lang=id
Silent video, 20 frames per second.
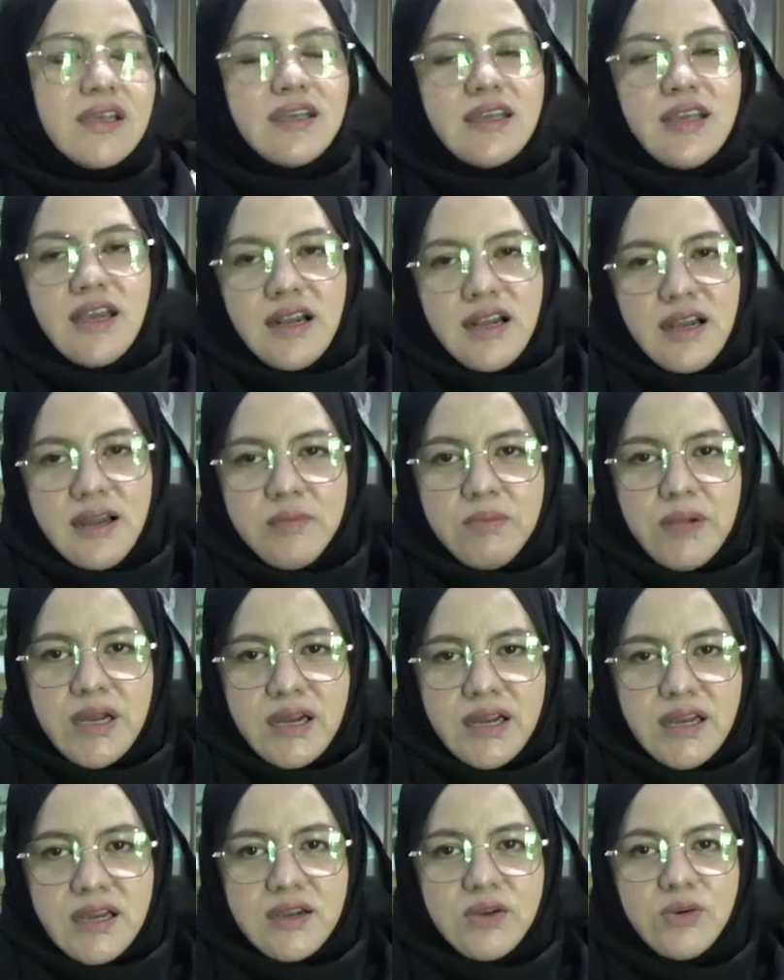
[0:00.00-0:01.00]
yang
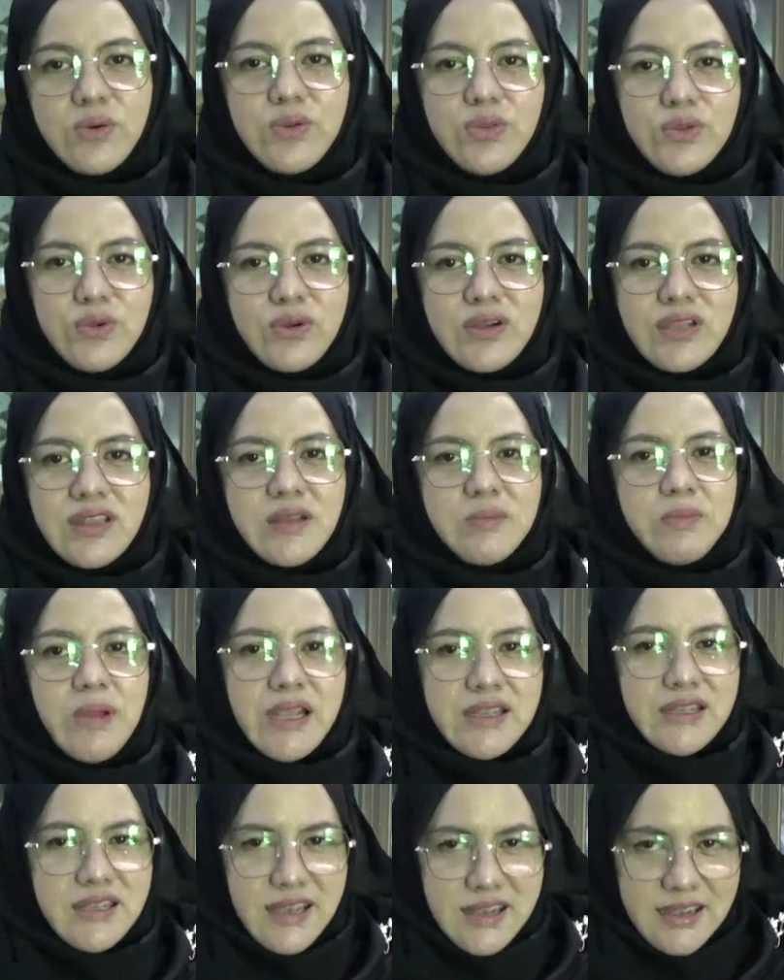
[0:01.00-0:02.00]
amanah untuk
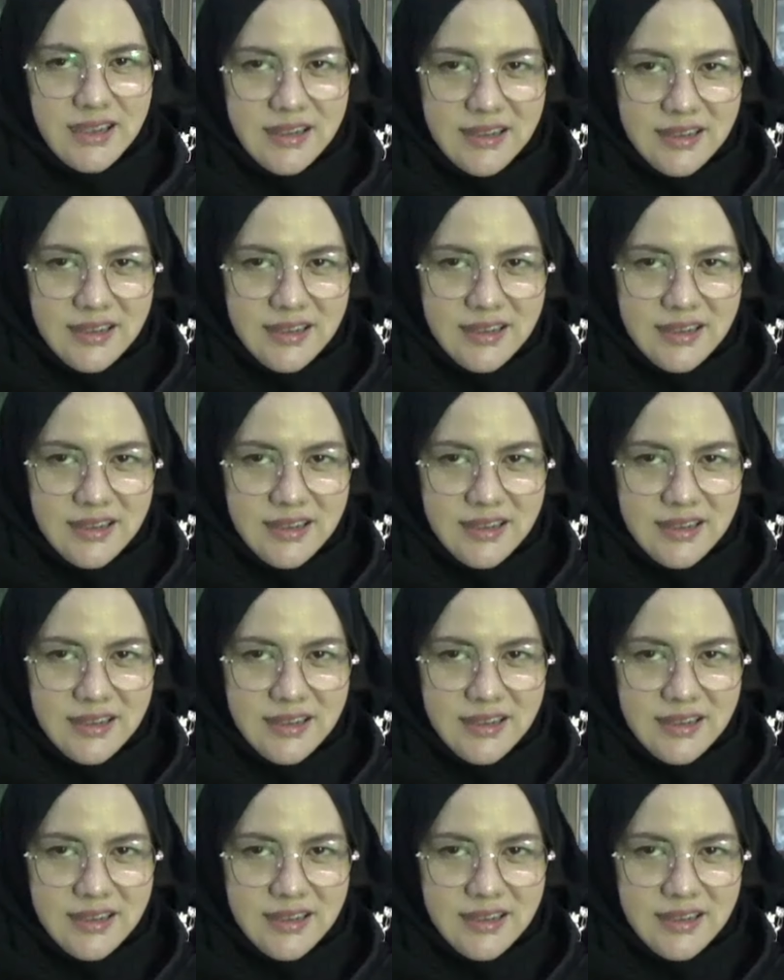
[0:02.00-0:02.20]
kedepannya.